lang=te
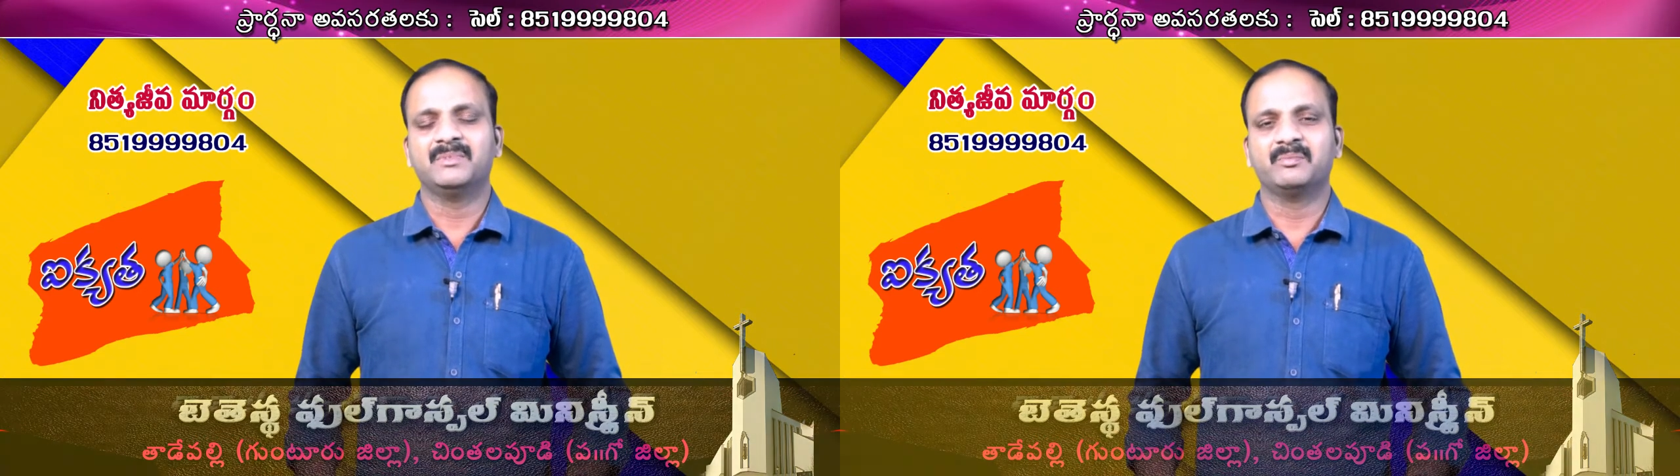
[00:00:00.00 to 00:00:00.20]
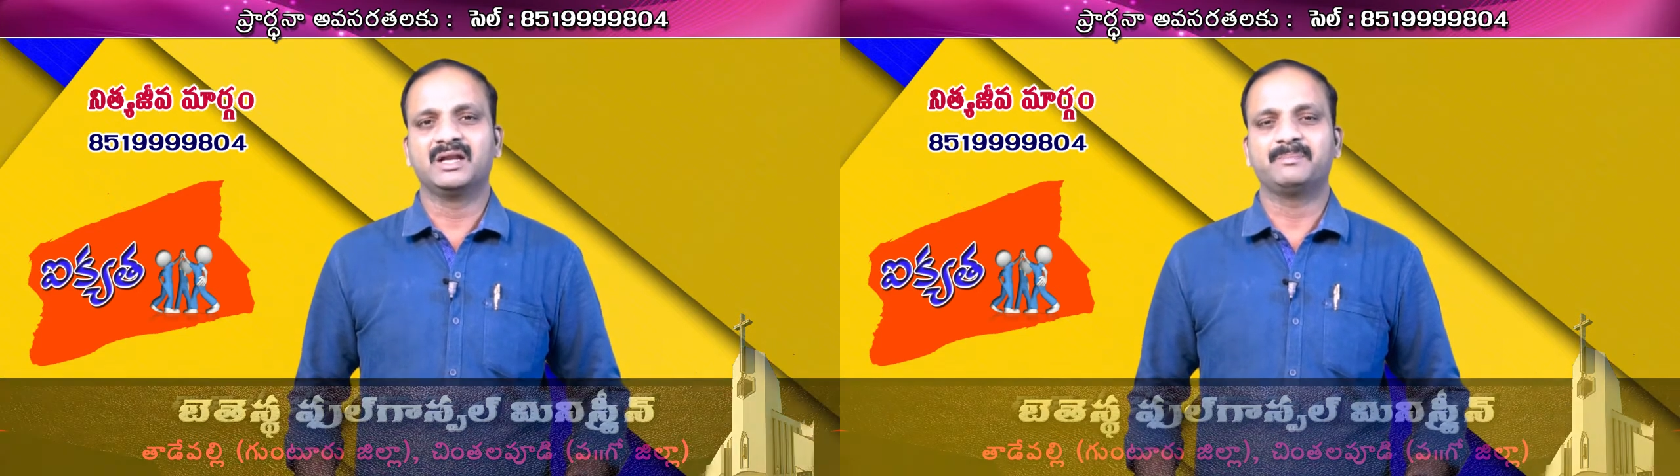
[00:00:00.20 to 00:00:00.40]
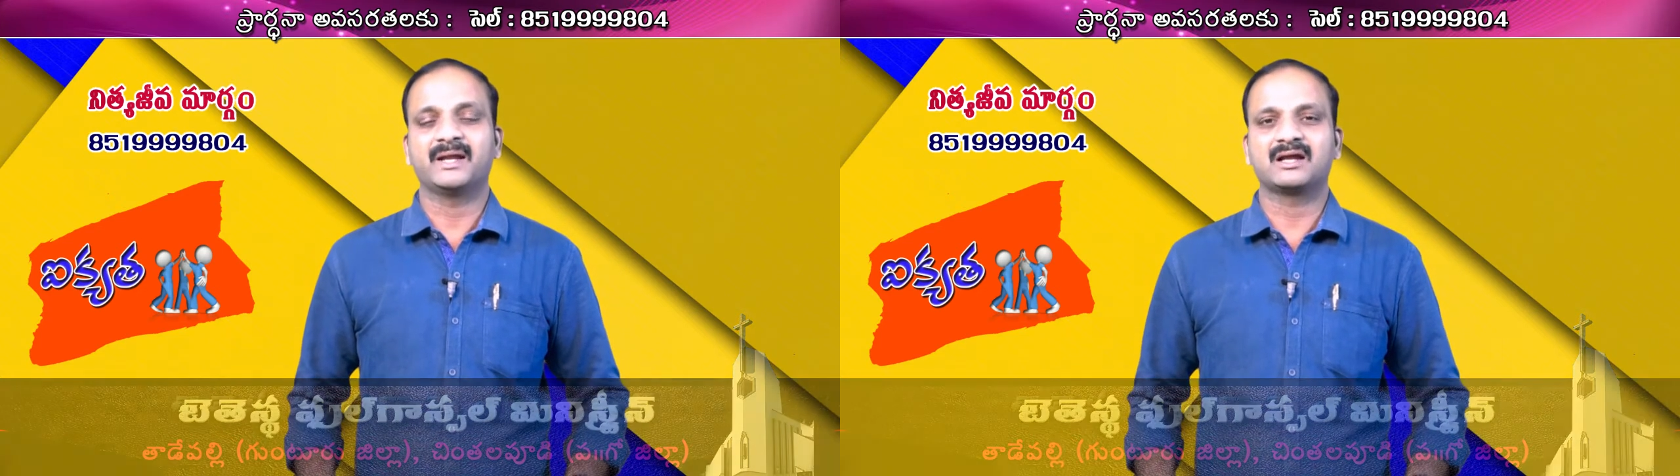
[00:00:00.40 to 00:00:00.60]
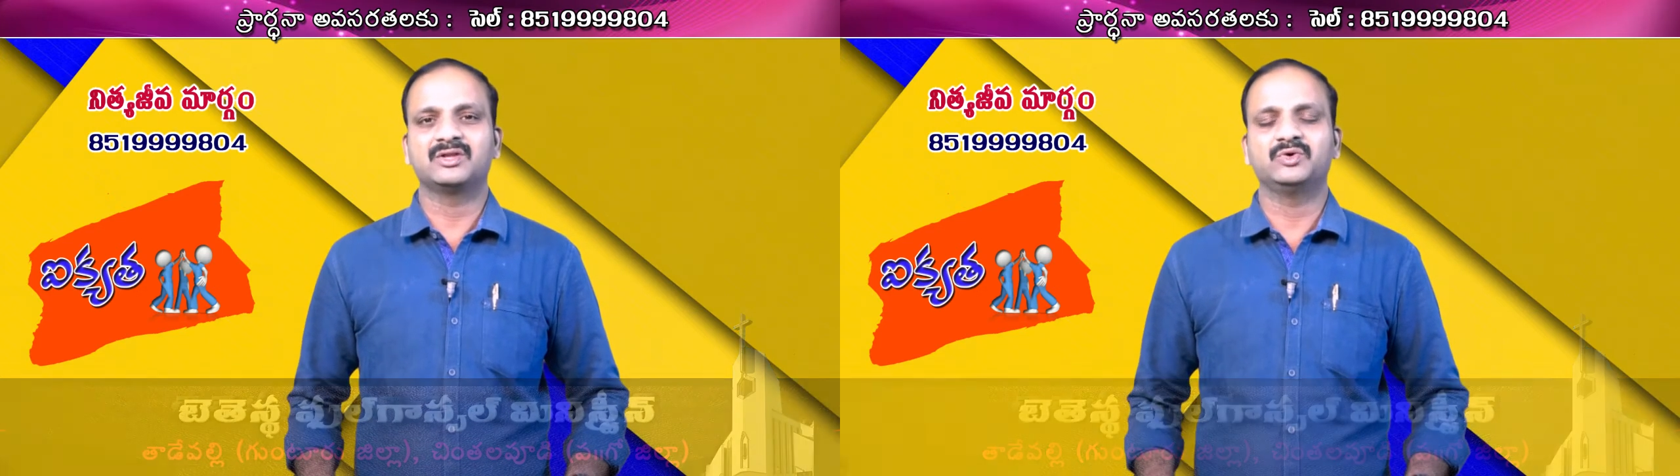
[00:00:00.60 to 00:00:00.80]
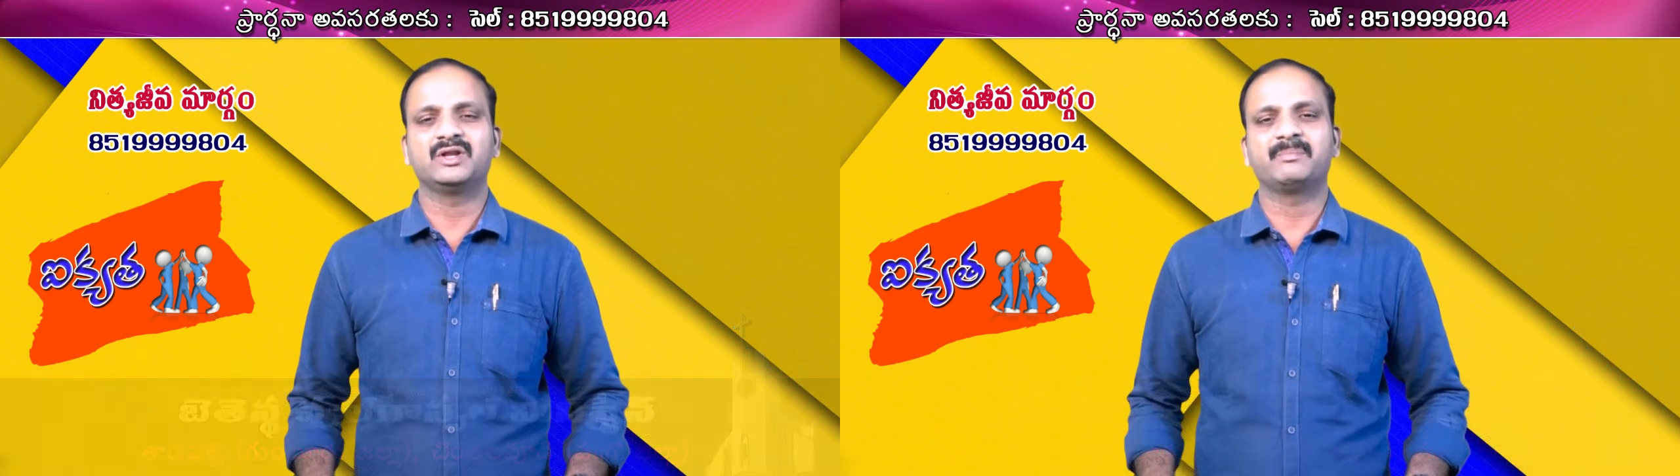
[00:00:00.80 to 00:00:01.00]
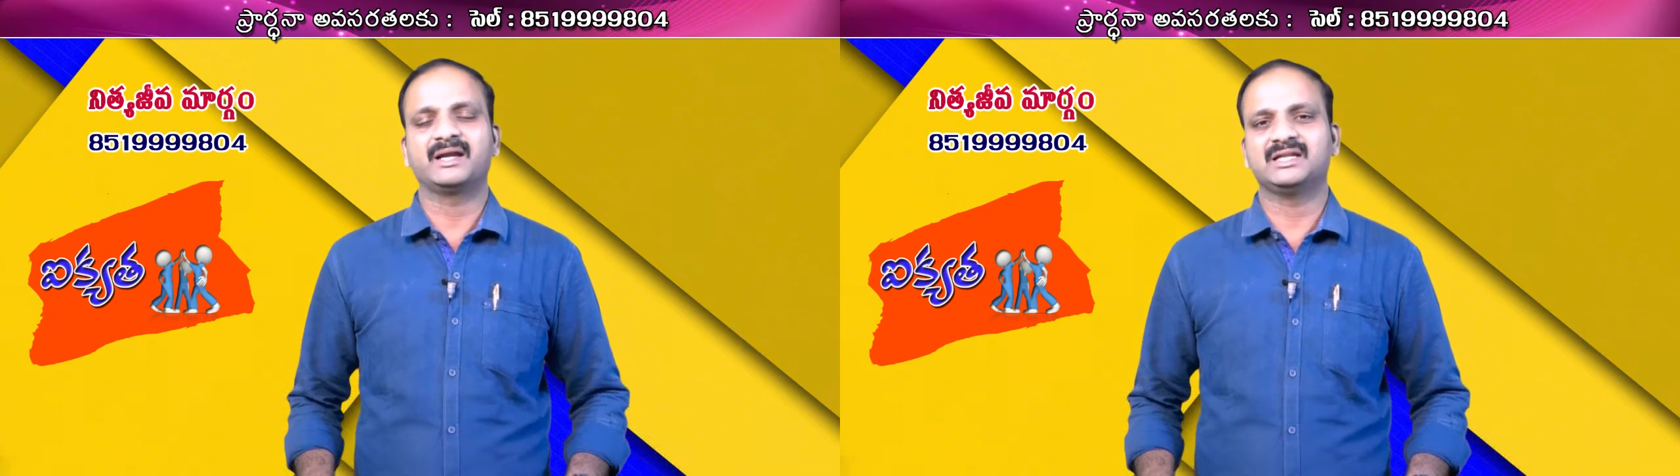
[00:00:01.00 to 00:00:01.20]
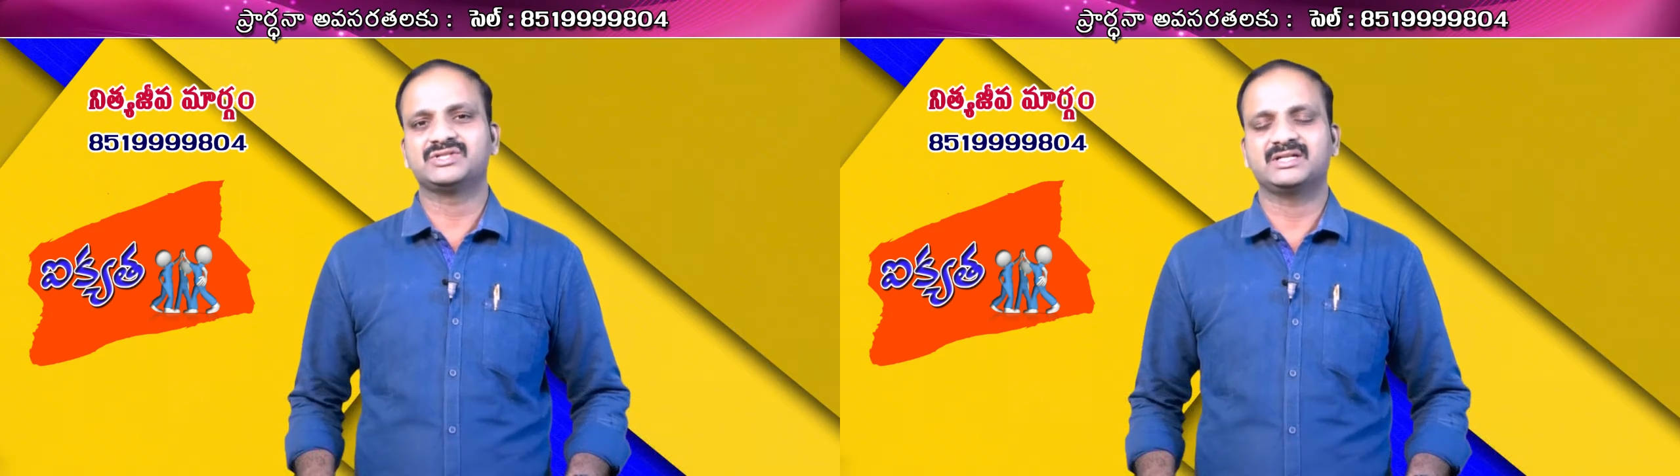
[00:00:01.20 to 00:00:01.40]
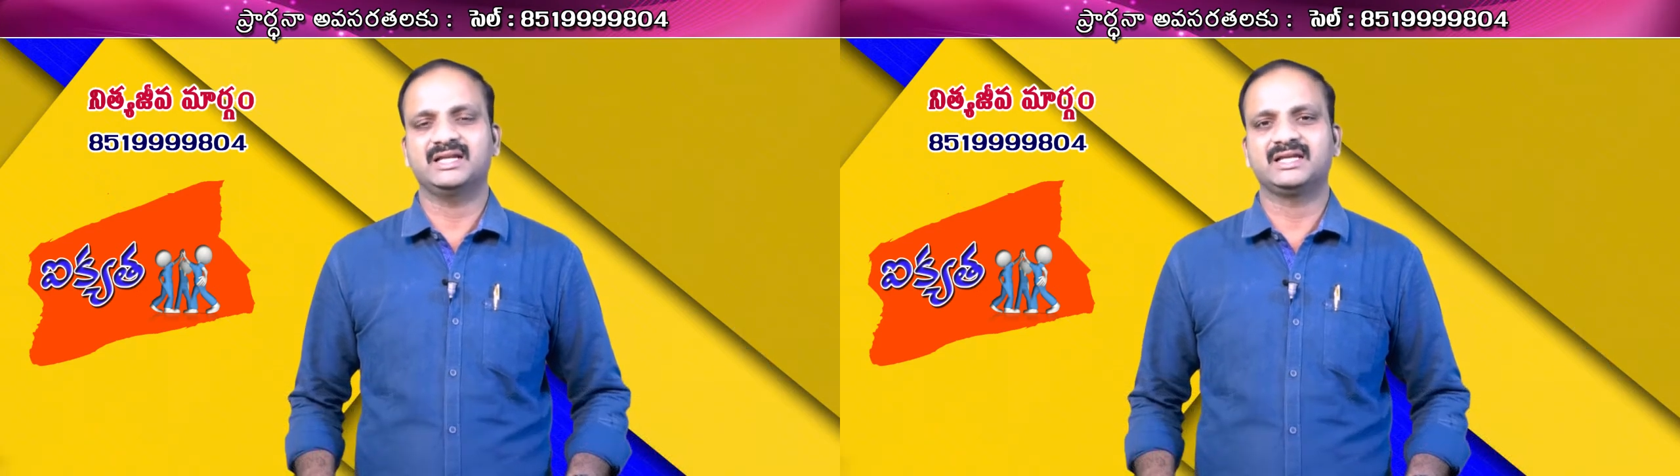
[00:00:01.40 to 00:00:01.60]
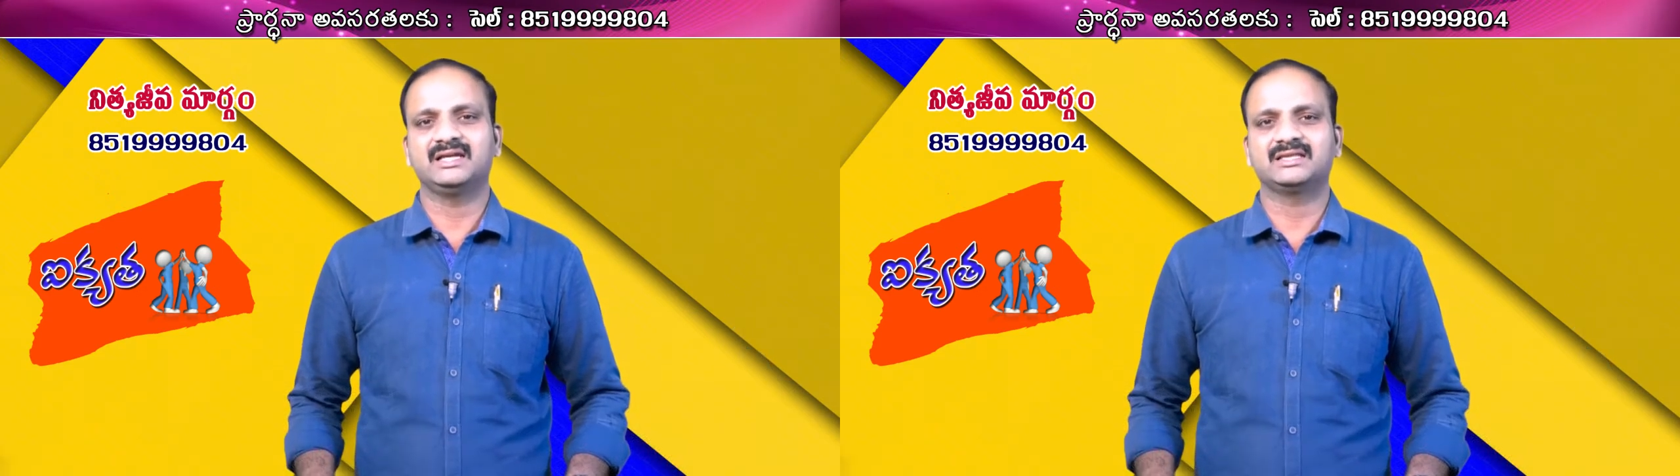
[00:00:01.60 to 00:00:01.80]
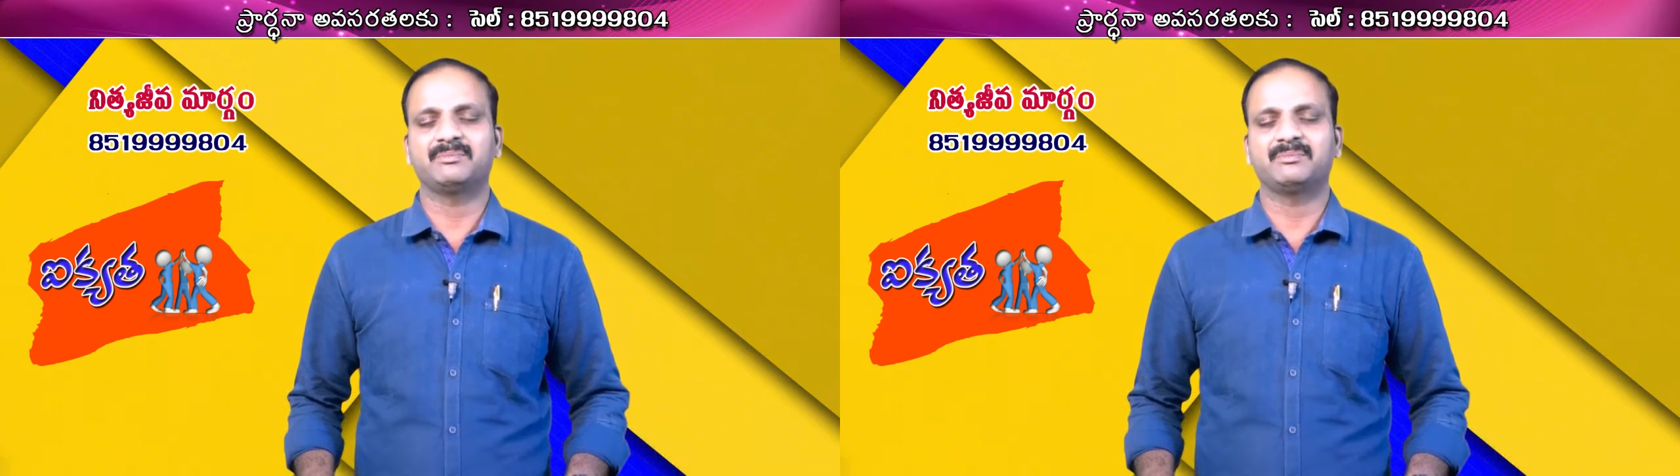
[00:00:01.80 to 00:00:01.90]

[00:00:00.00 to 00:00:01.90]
మిమ్మల్ని పక్కదోరి పట్టించడానికి